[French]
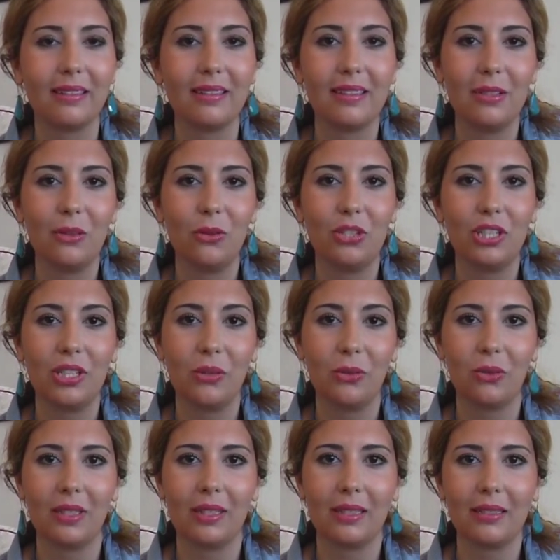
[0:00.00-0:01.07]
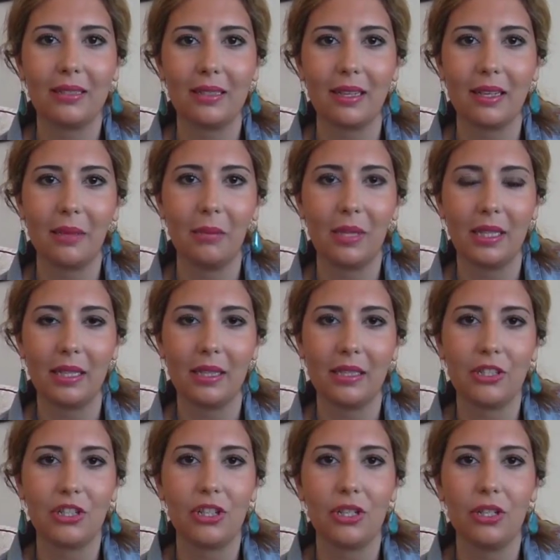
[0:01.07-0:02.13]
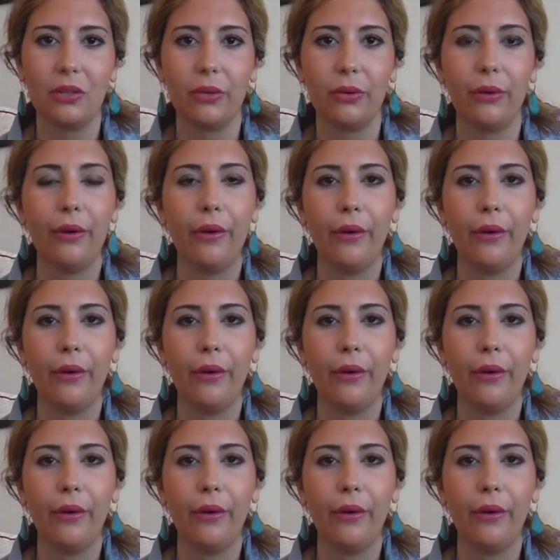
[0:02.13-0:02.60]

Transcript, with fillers: Si le chignon est très serré, bien attaché, euh,